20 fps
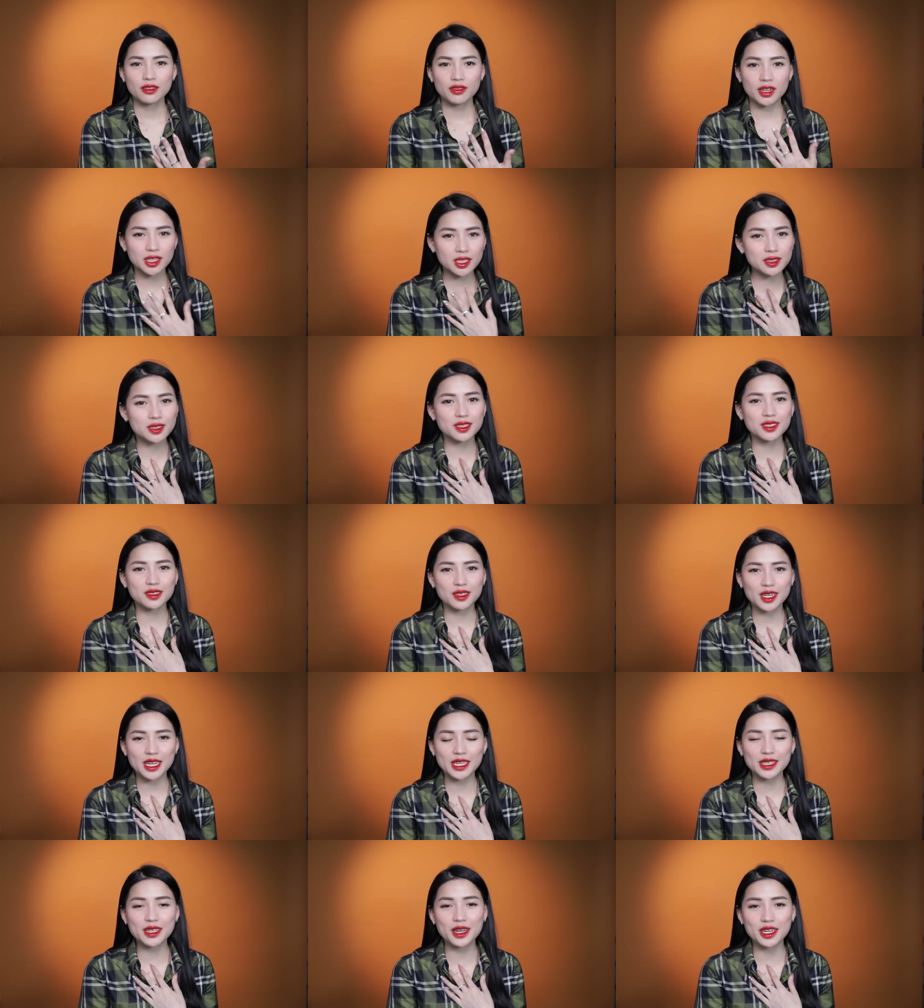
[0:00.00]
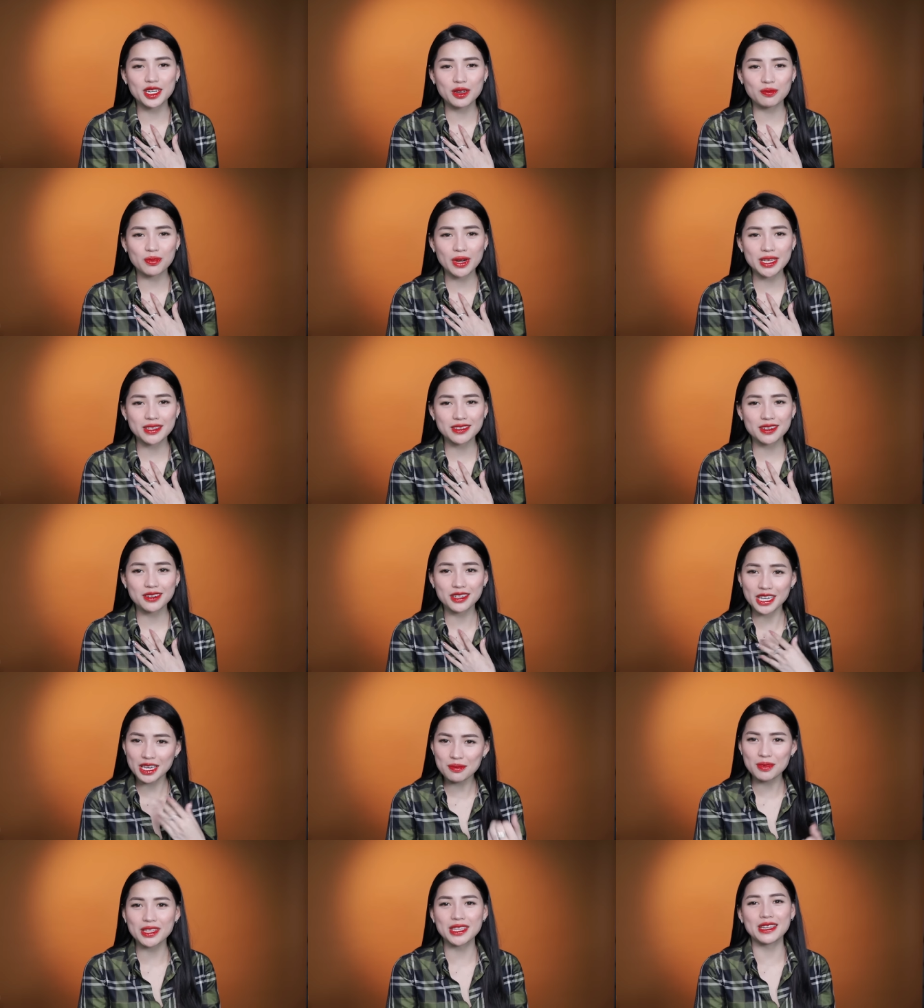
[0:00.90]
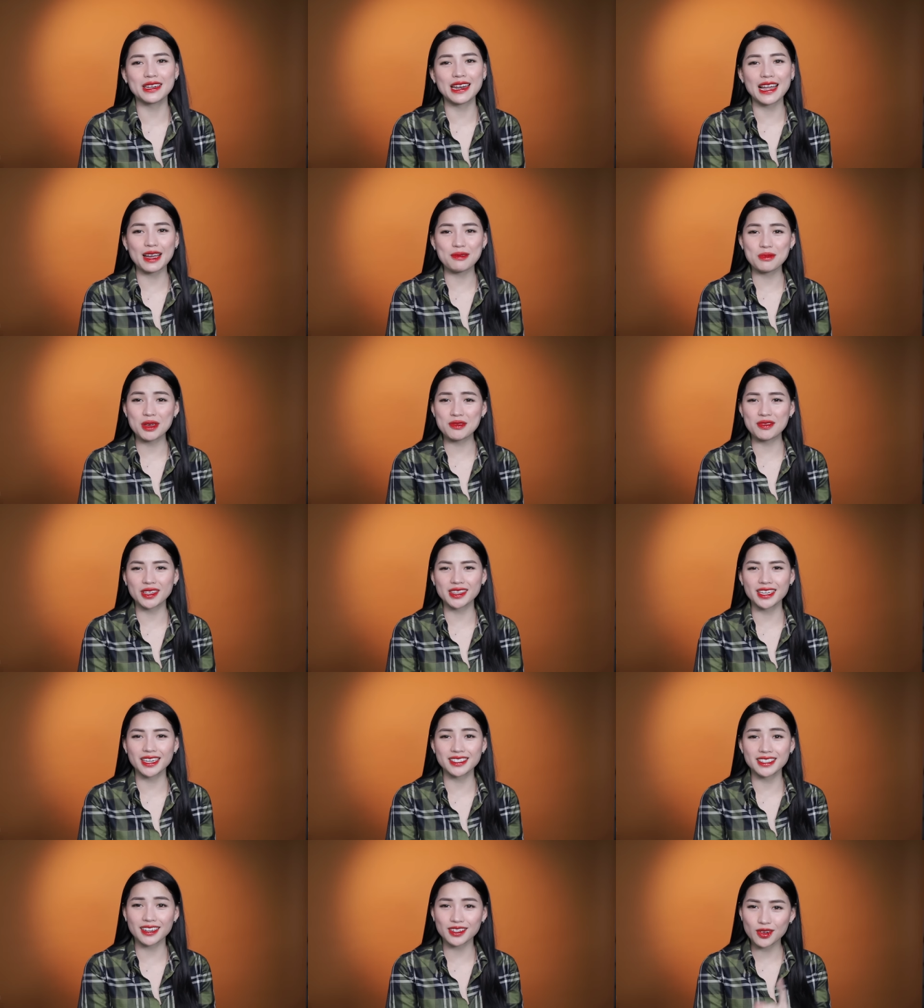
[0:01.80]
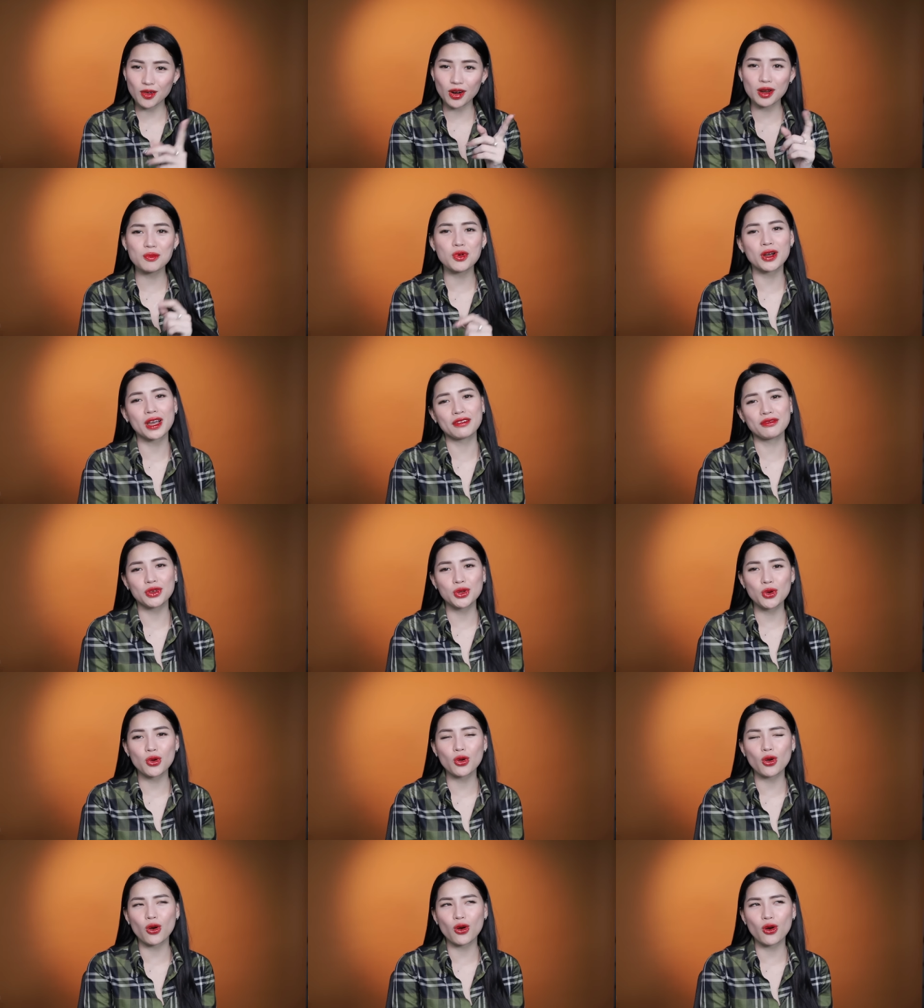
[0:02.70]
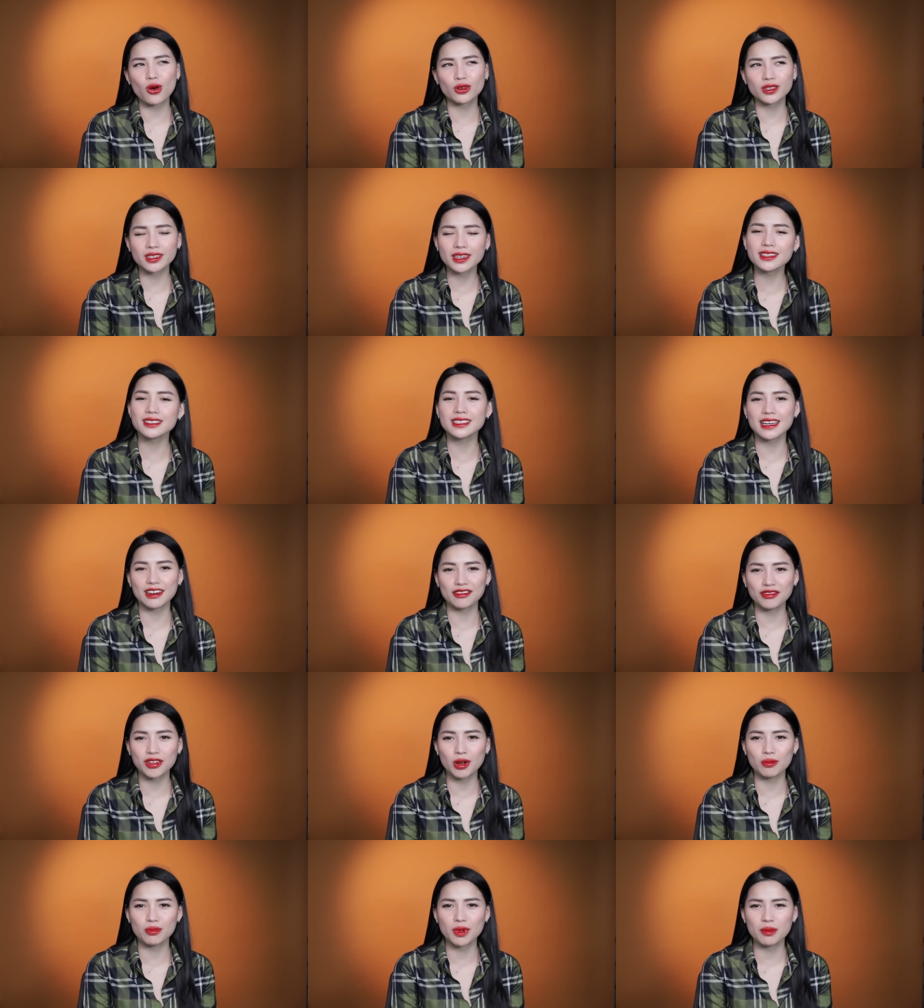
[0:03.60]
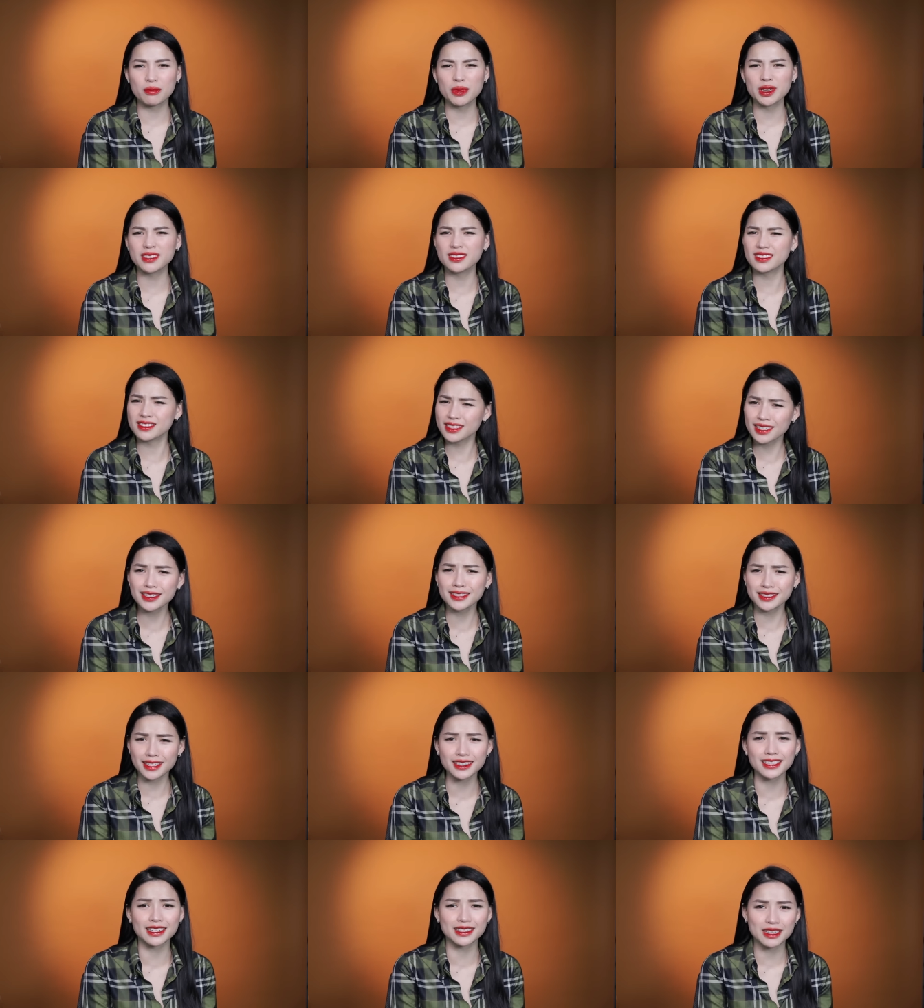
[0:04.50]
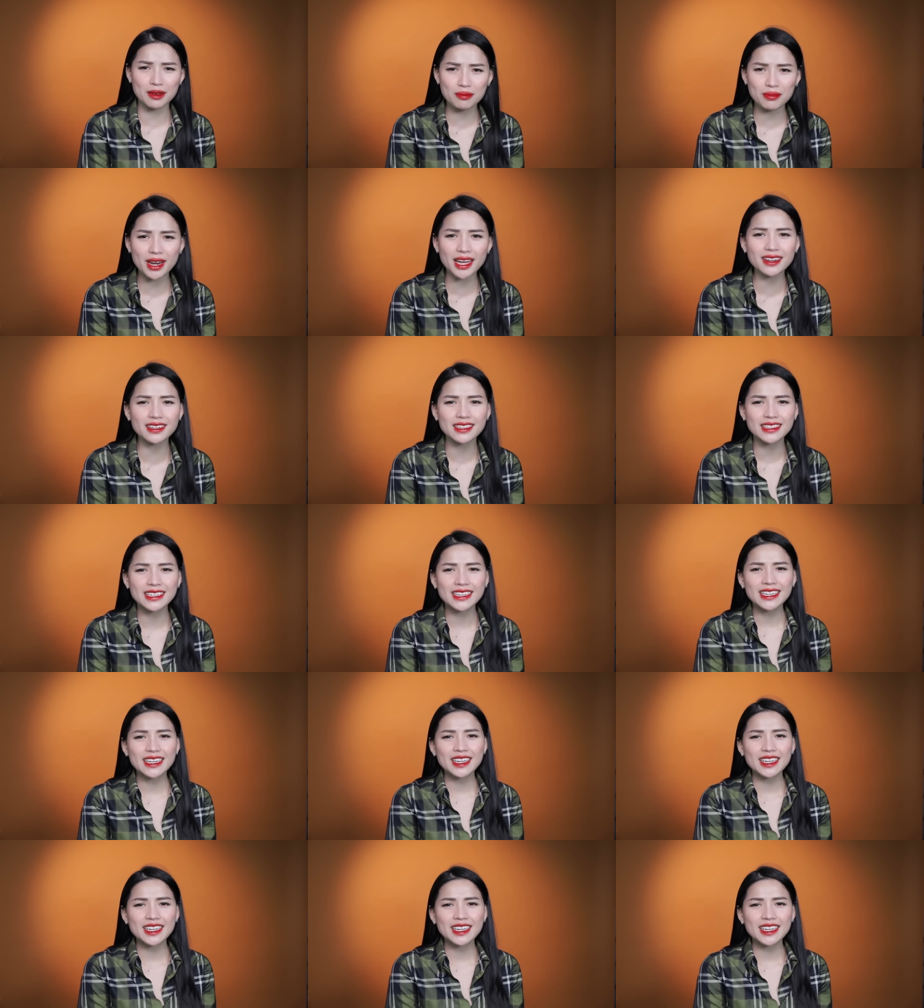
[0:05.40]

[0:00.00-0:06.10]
Và thực sự là đến thời điểm bây giờ khi mà nhìn lại mình vẫn thấy rằng đó là một cái video có những cái sản phẩm mà mình rất là tâm đắc.